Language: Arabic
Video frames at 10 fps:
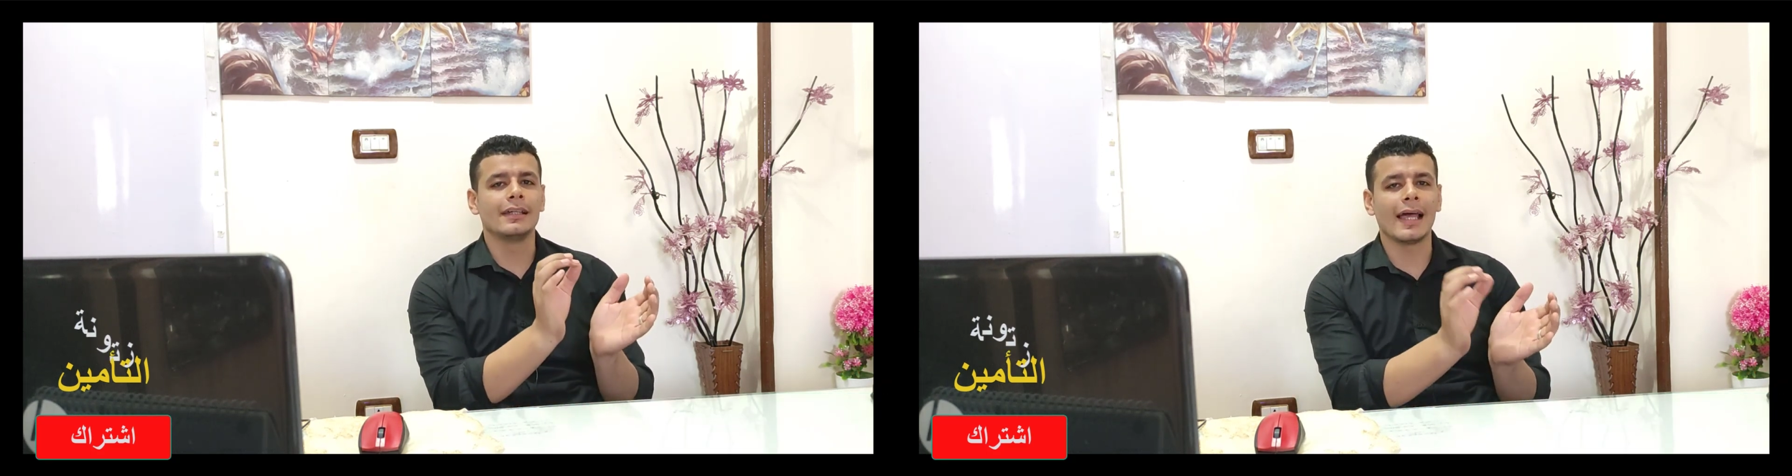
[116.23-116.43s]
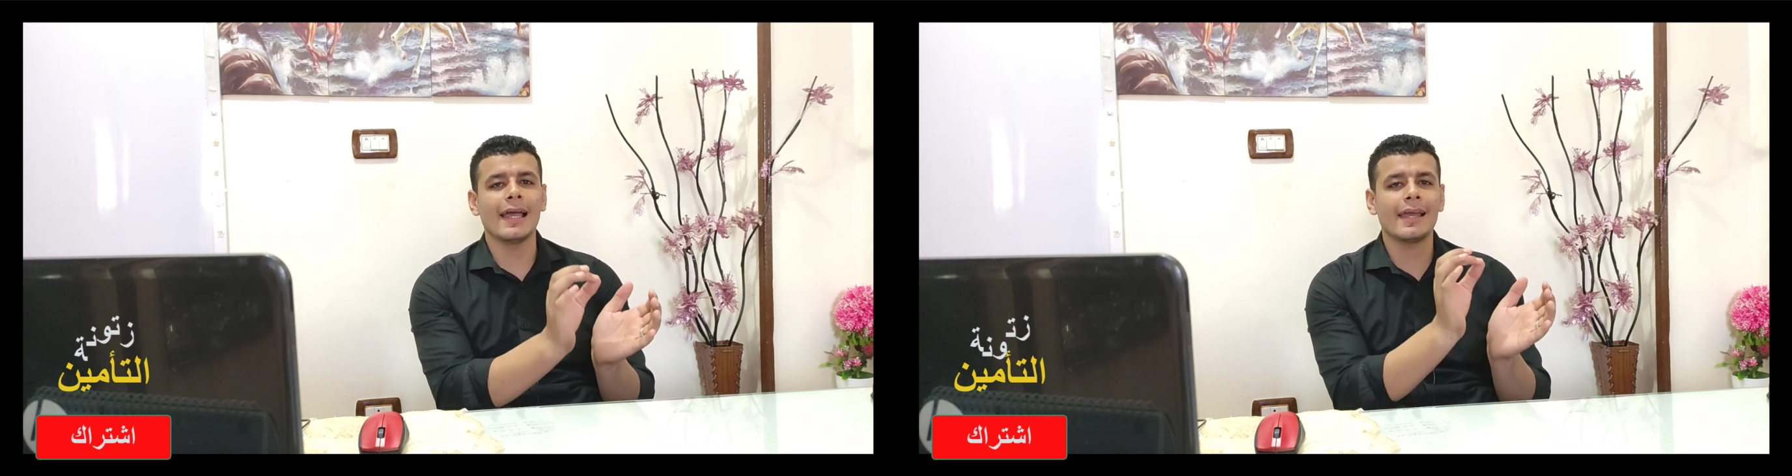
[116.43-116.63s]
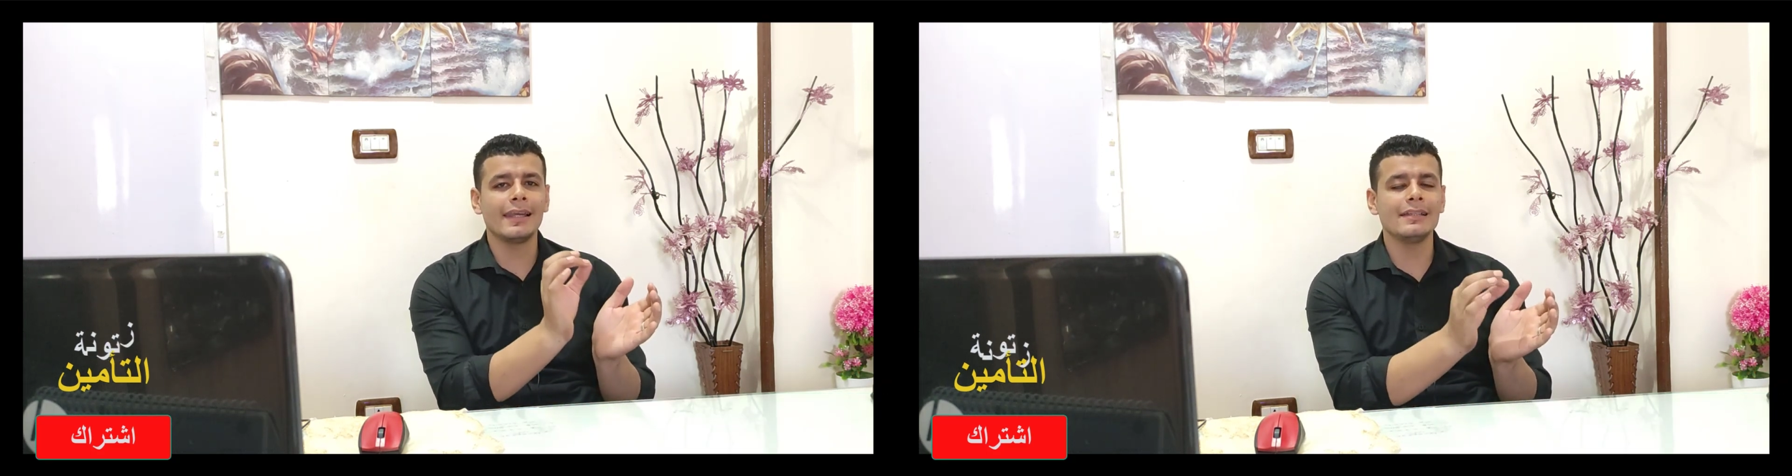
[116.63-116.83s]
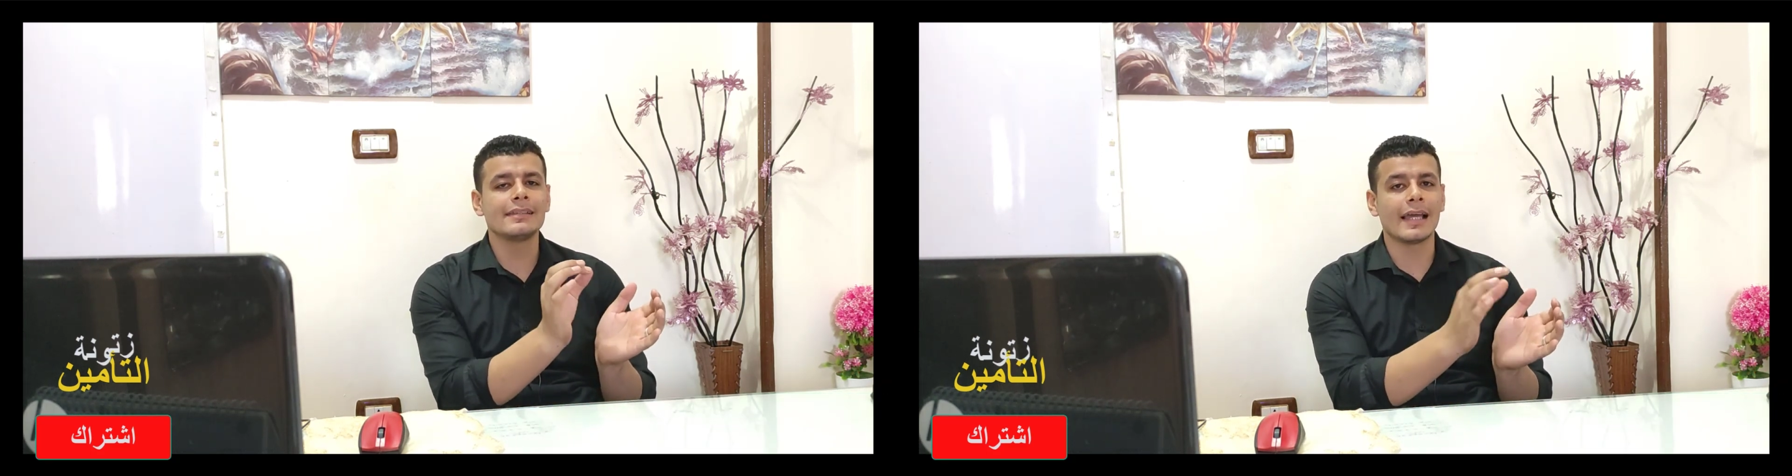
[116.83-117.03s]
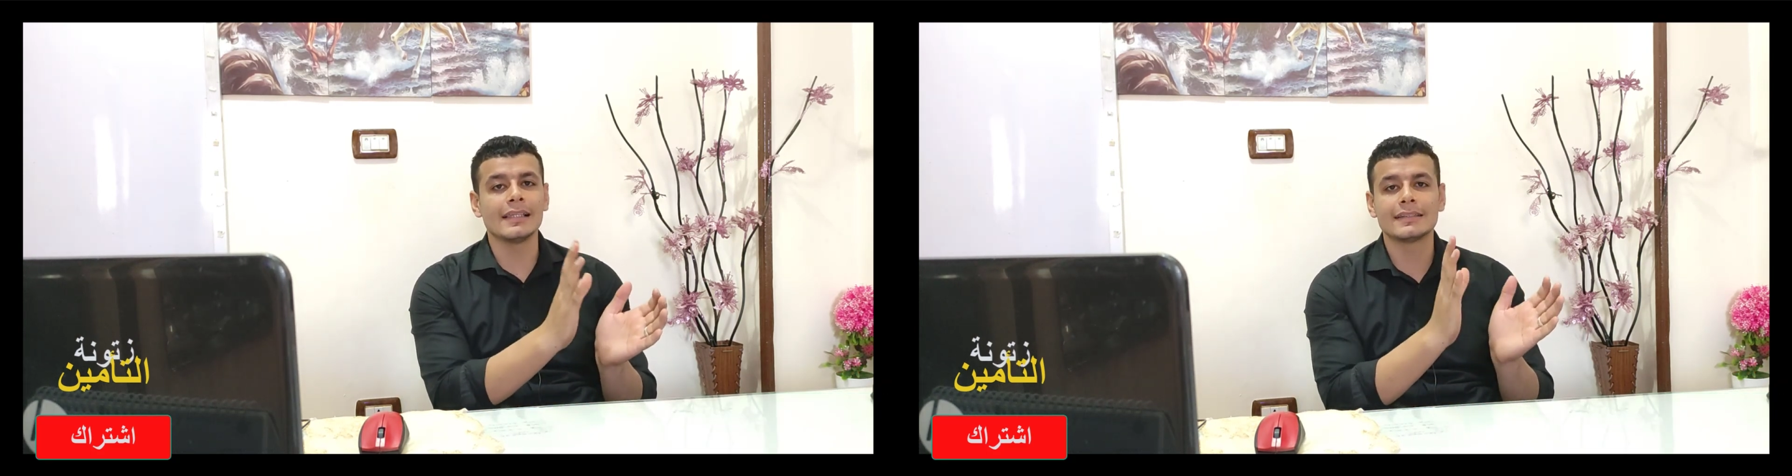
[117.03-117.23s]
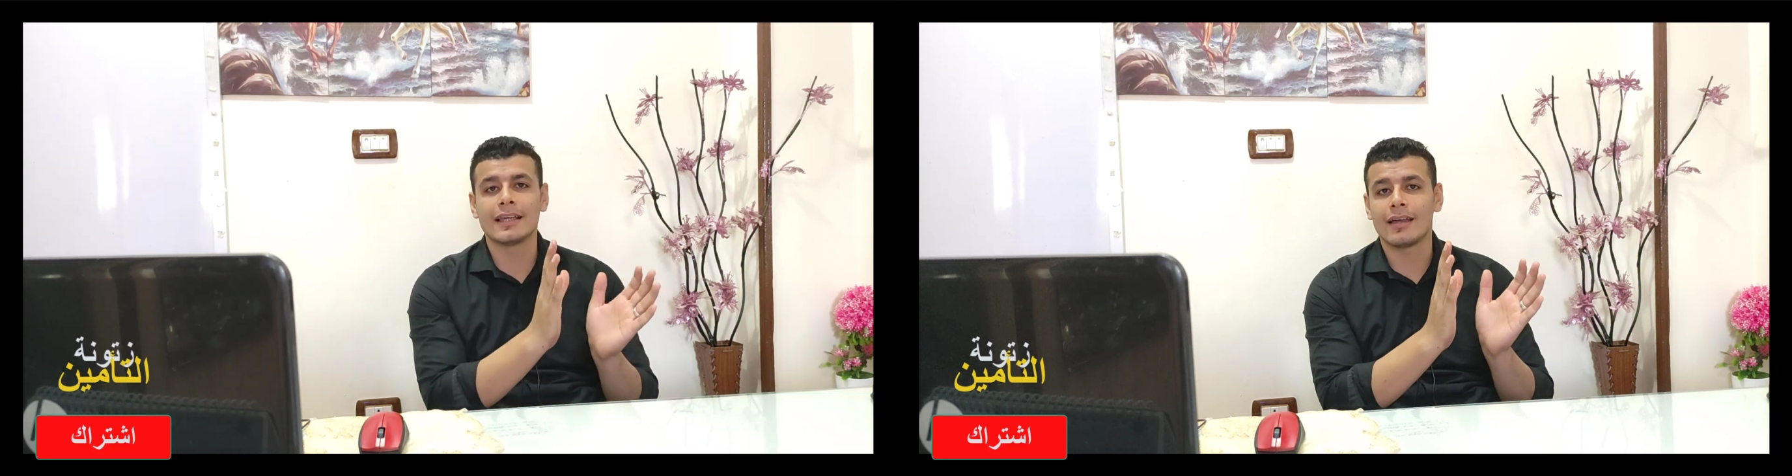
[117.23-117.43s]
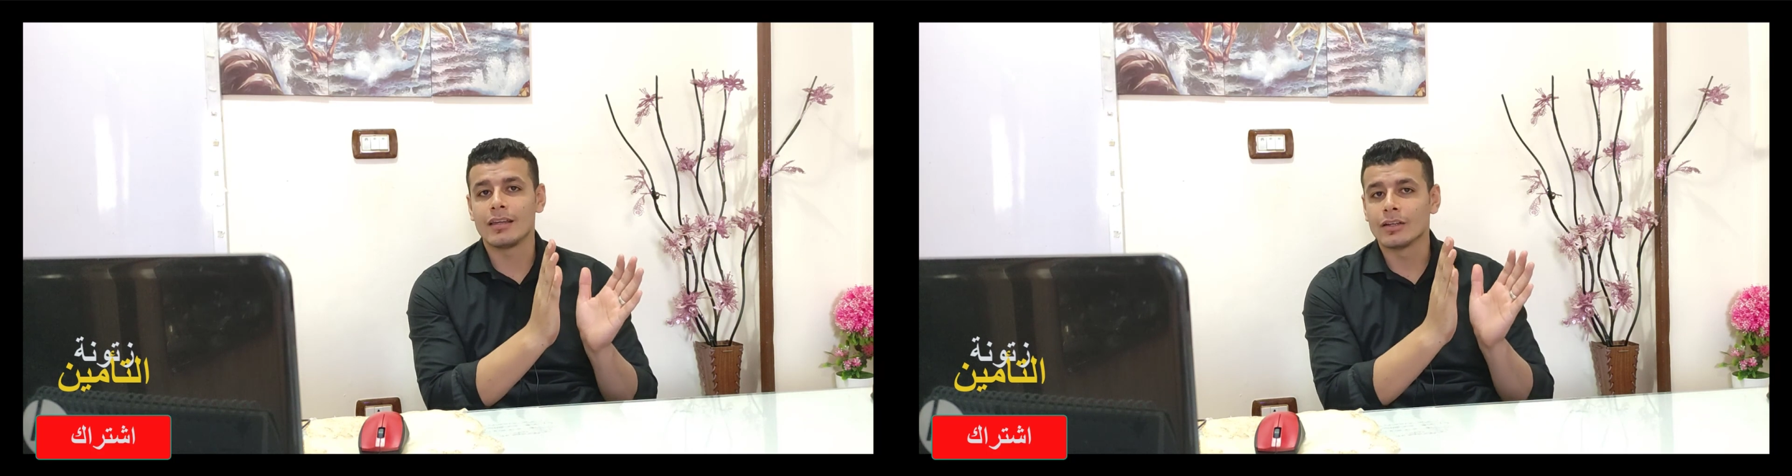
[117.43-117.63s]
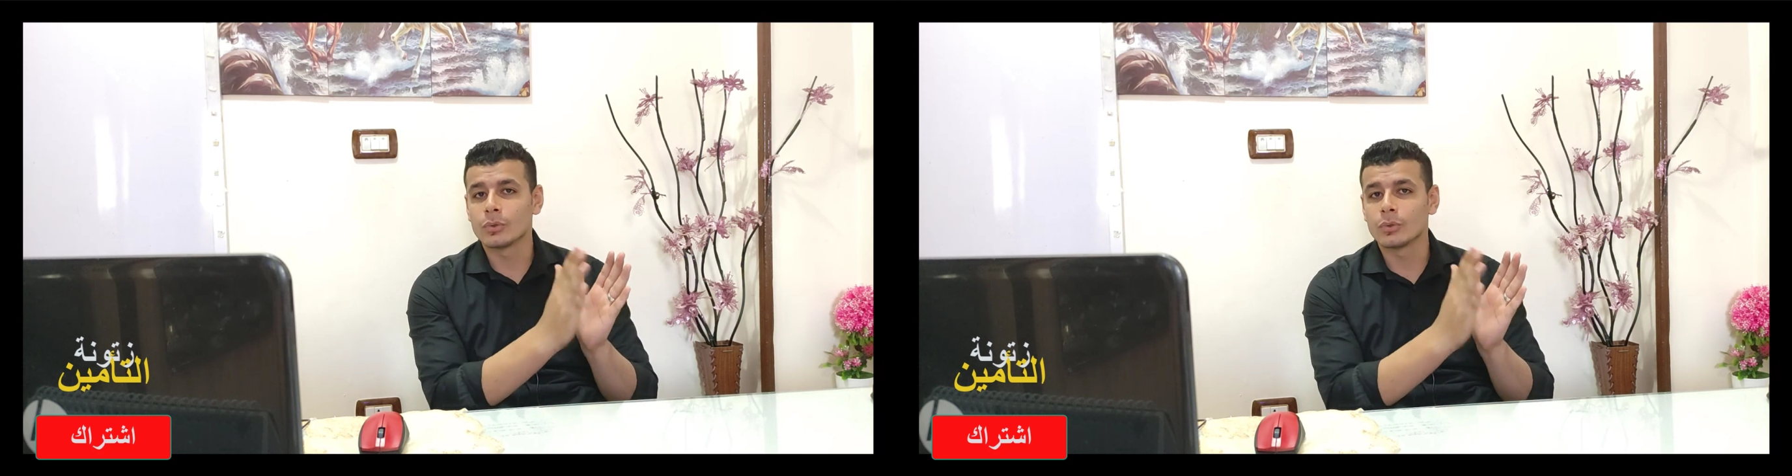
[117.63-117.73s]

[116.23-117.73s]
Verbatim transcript: الحاجه اللي انت عايزها